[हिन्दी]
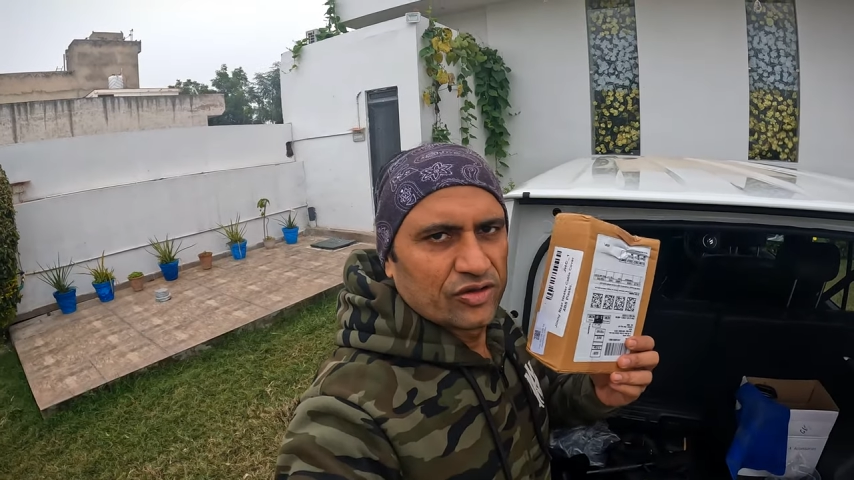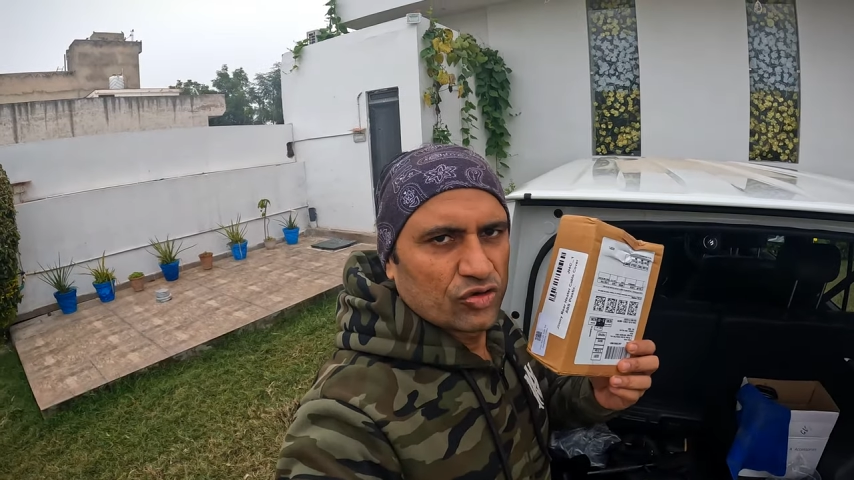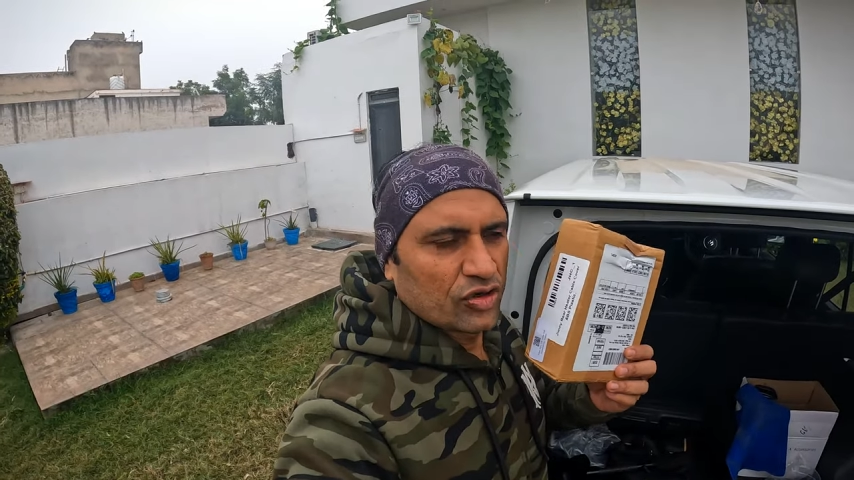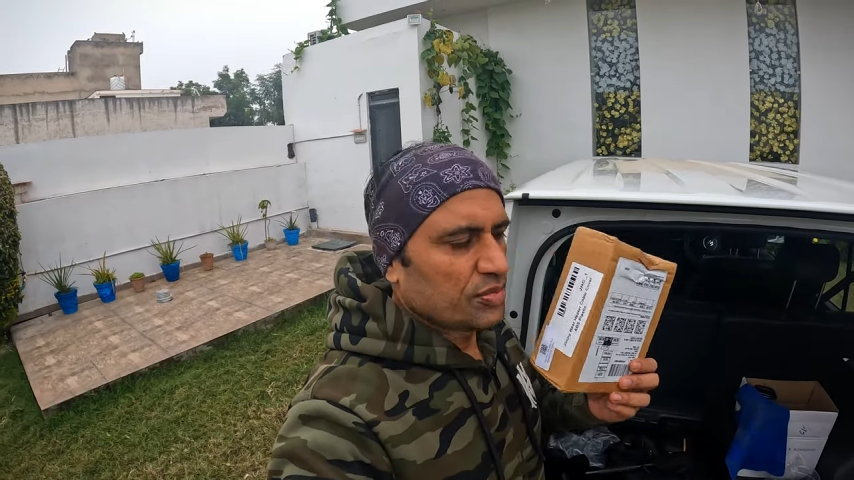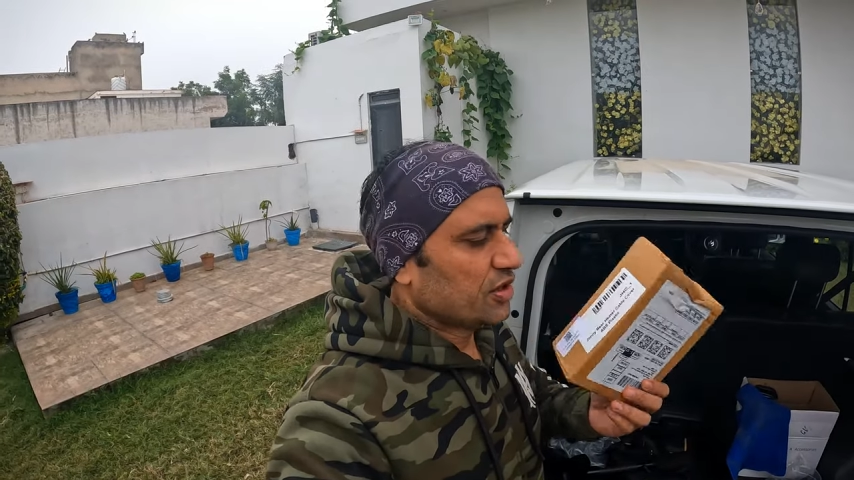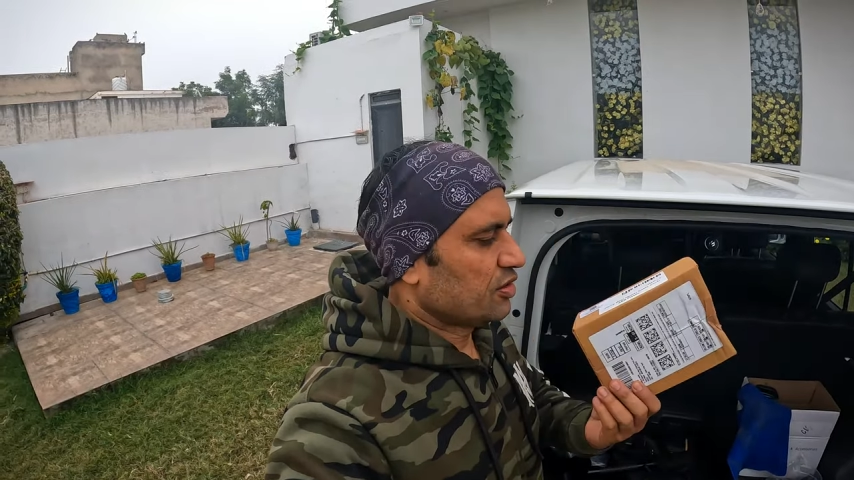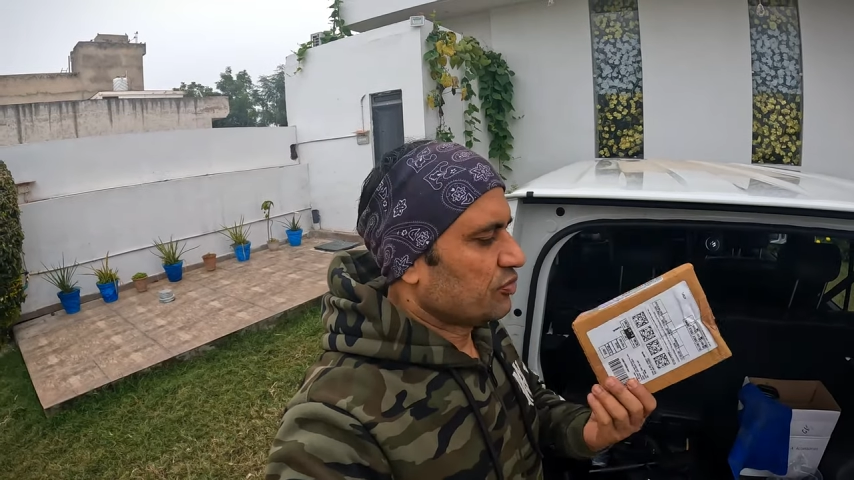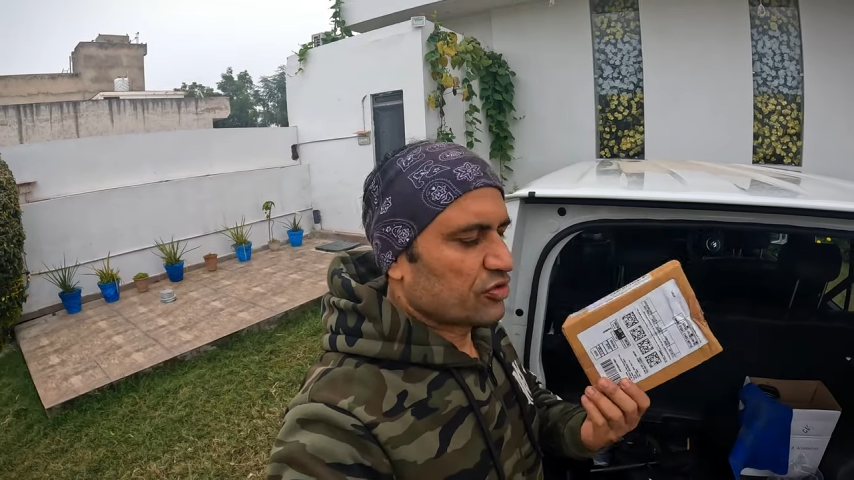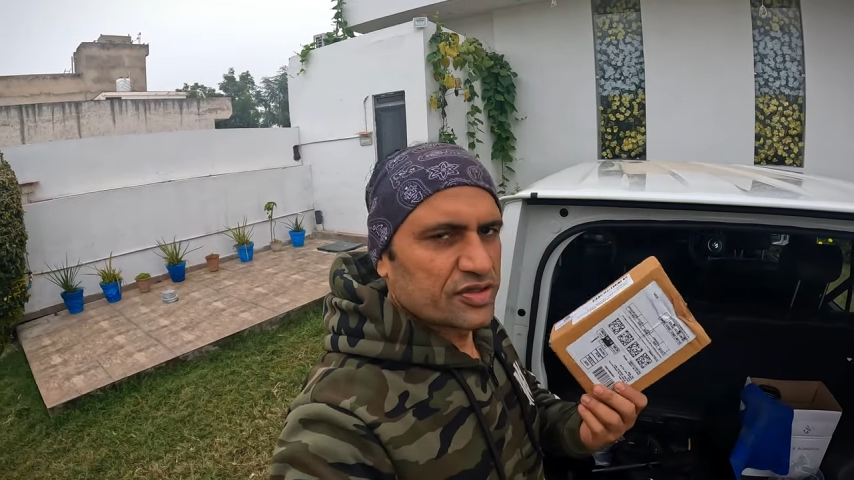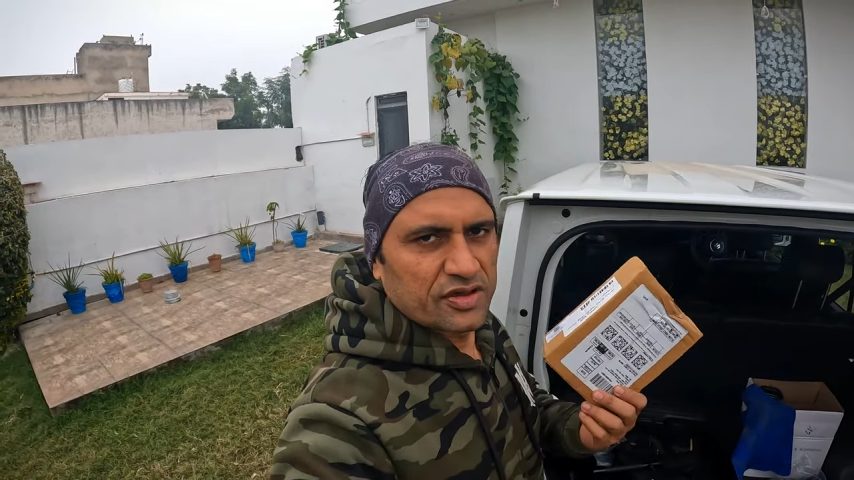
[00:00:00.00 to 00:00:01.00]
तो अभी
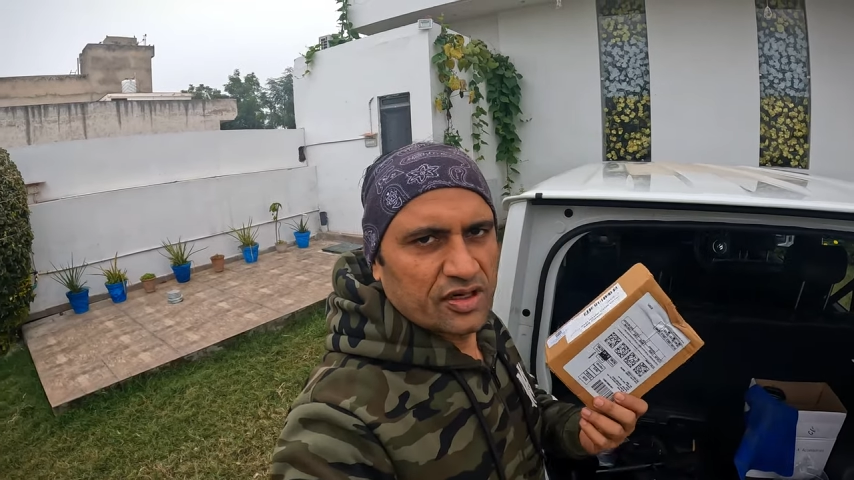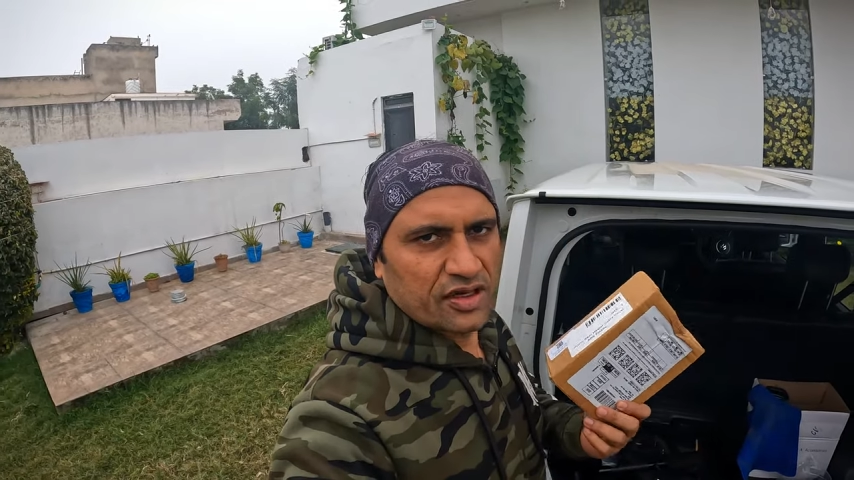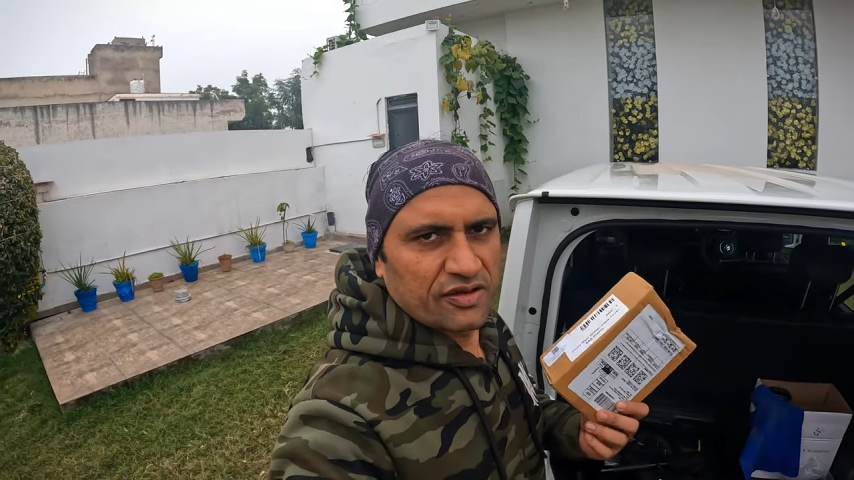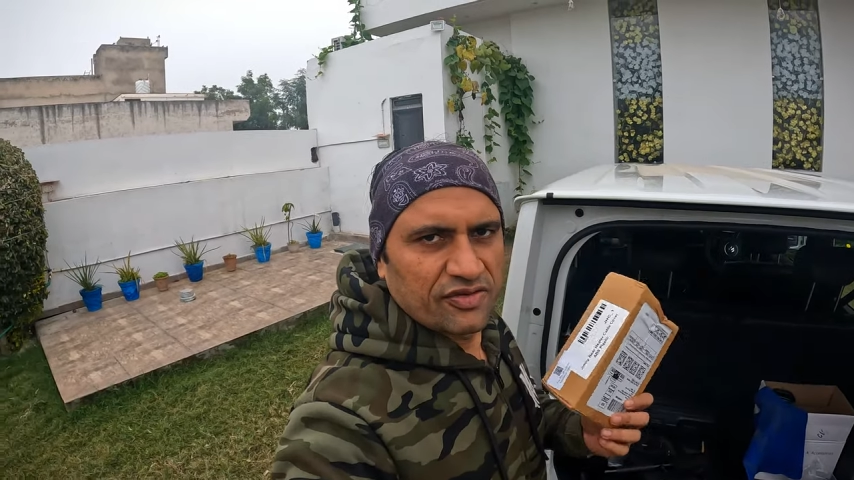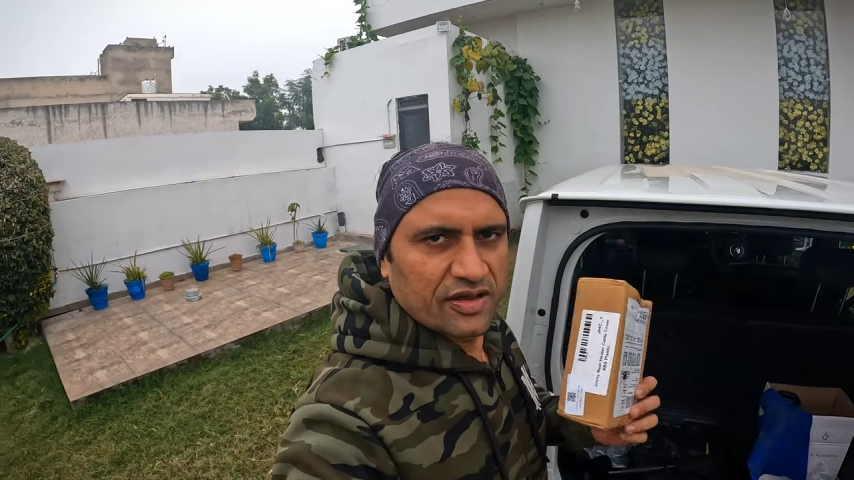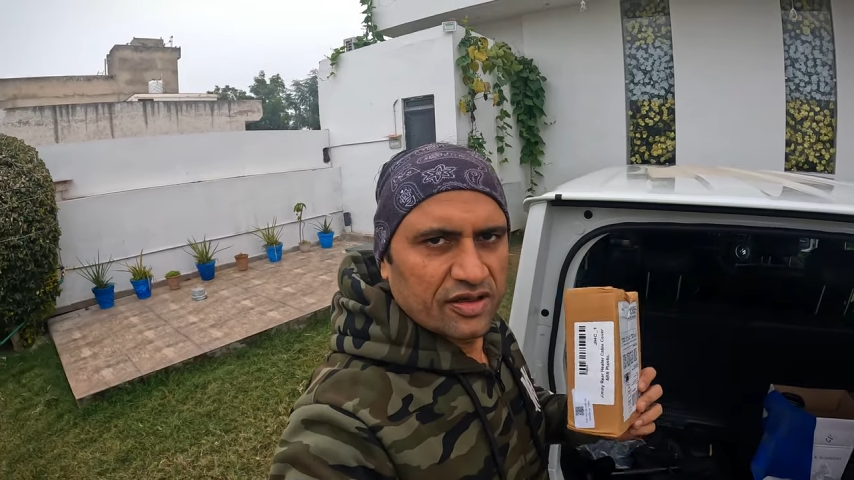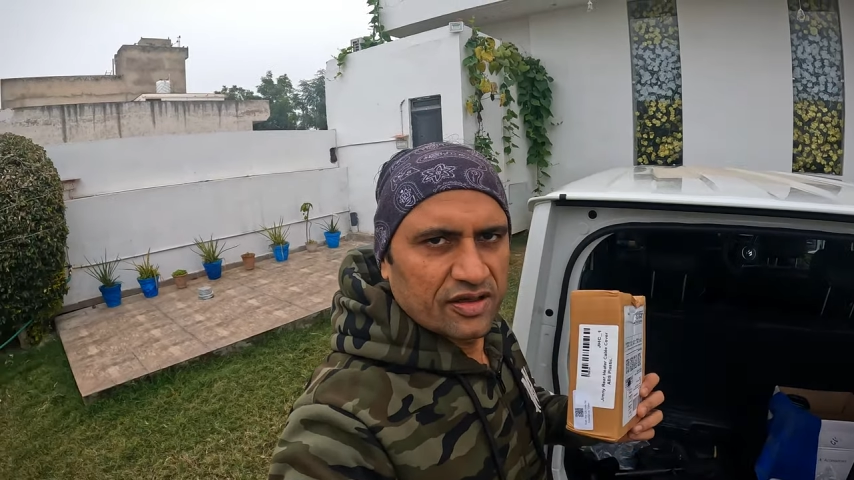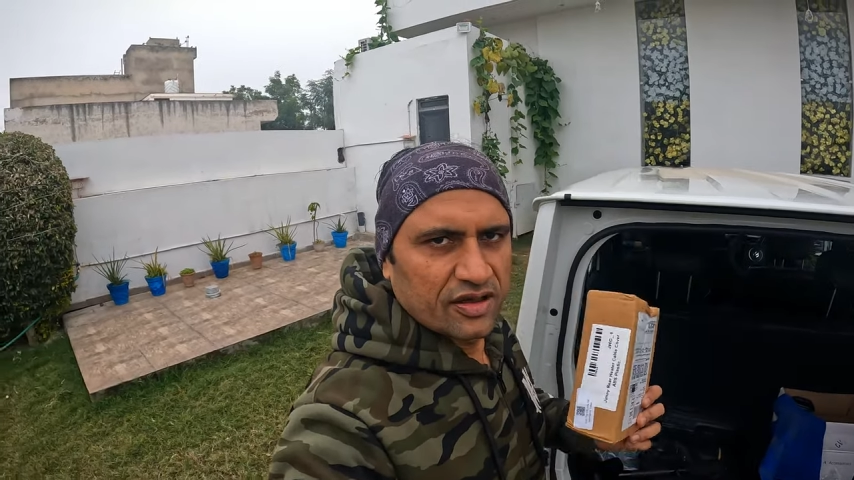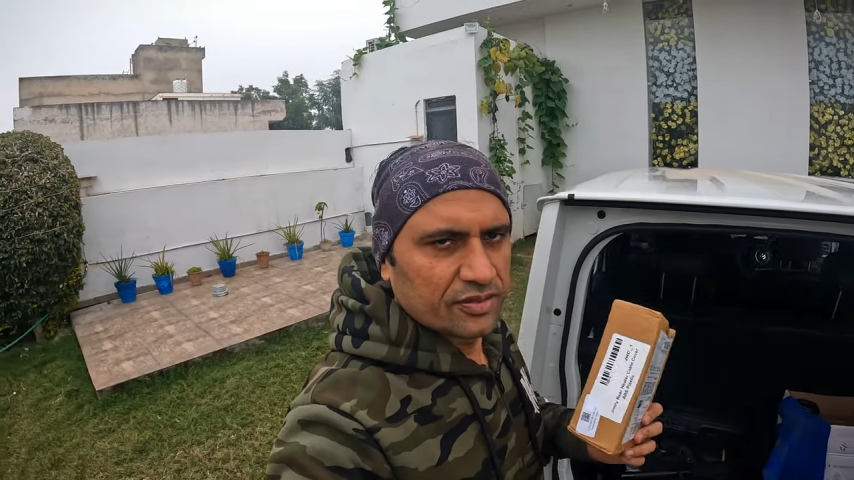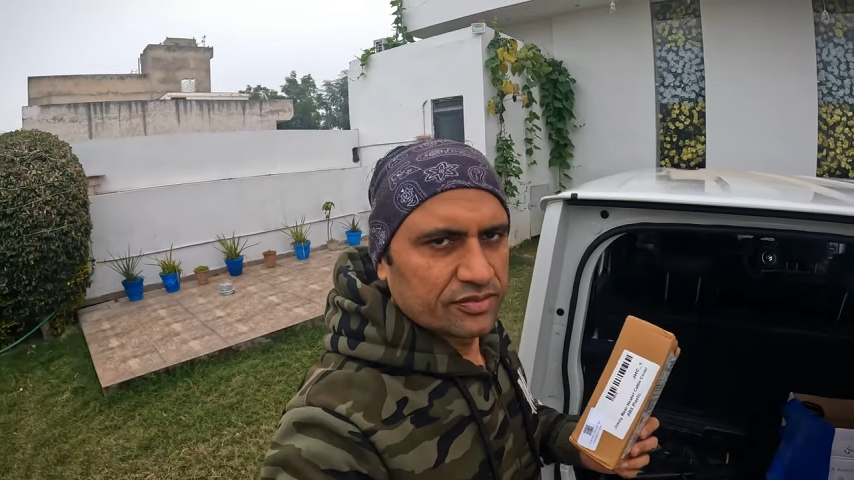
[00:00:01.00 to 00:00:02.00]
अनबॉक्सिंग करके फिर
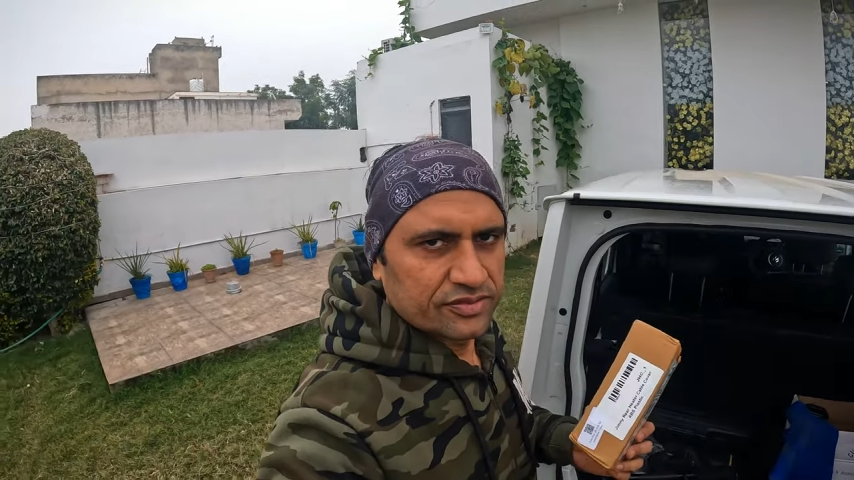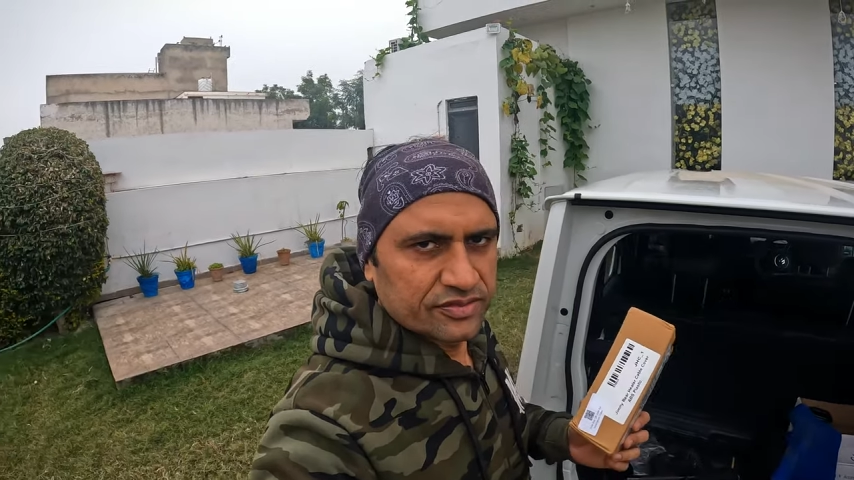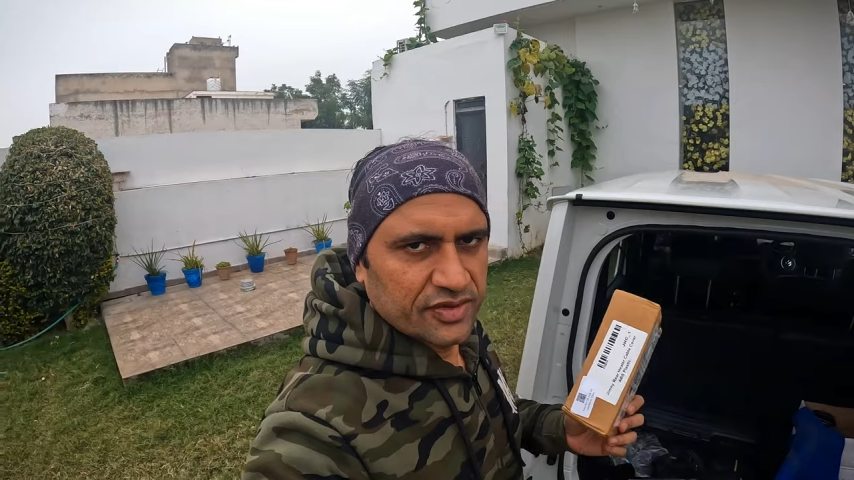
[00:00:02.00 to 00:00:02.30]
हम